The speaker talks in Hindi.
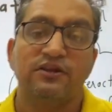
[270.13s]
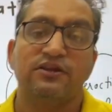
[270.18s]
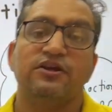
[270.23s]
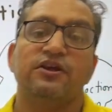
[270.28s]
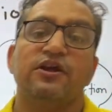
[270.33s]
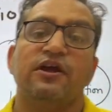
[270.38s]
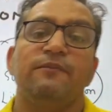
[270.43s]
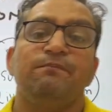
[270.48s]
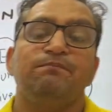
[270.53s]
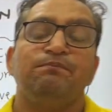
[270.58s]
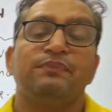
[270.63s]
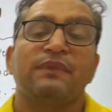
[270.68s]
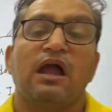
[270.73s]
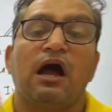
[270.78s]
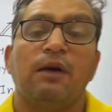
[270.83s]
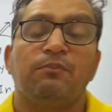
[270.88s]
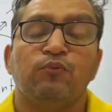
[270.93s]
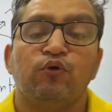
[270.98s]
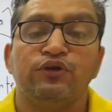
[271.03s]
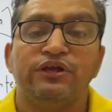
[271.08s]
ठीक है
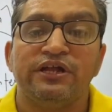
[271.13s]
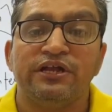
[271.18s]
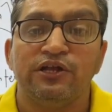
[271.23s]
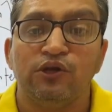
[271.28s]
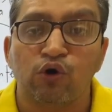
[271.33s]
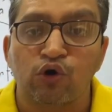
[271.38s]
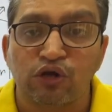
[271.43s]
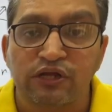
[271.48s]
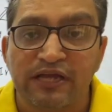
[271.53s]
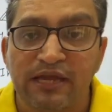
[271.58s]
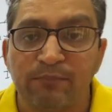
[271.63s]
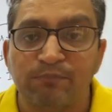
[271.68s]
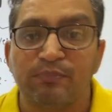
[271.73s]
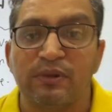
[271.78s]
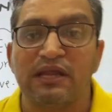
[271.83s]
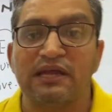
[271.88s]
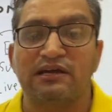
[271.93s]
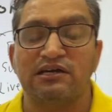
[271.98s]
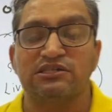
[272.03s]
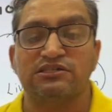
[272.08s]
आप कोई इंडोर गेम
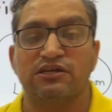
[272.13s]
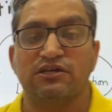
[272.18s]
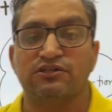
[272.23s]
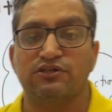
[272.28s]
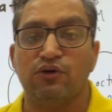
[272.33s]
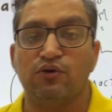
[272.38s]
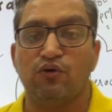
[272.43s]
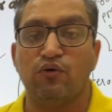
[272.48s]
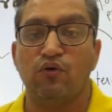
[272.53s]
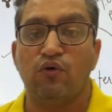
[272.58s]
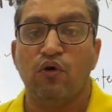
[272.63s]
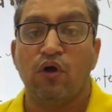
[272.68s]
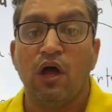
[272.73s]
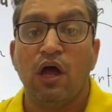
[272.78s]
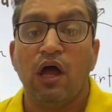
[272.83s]
प्ले कर सकते हो